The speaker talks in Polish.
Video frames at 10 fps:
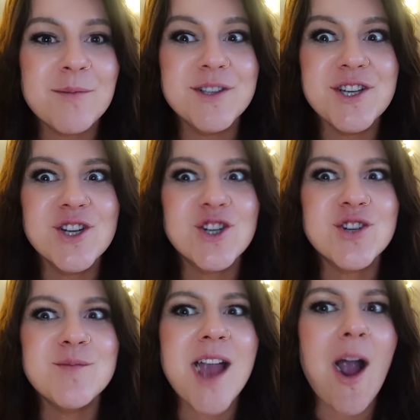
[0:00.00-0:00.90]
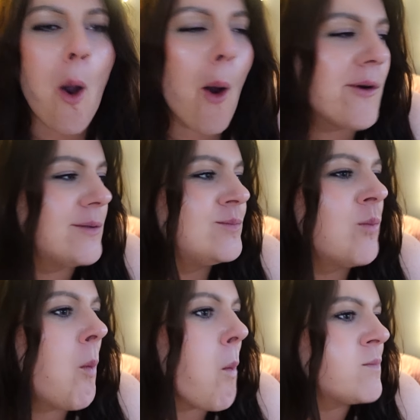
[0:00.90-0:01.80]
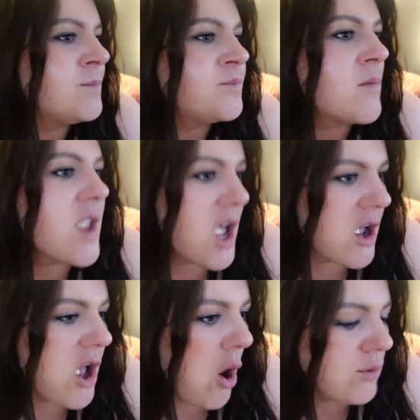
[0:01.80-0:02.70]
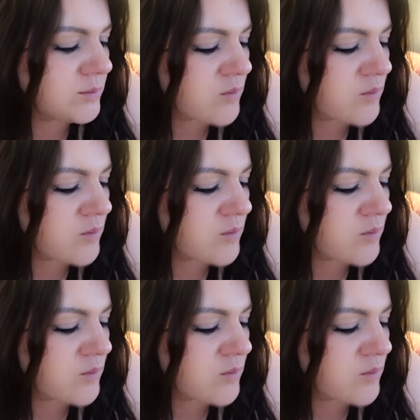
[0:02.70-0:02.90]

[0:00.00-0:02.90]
Będzie grzmiało. Nie klo?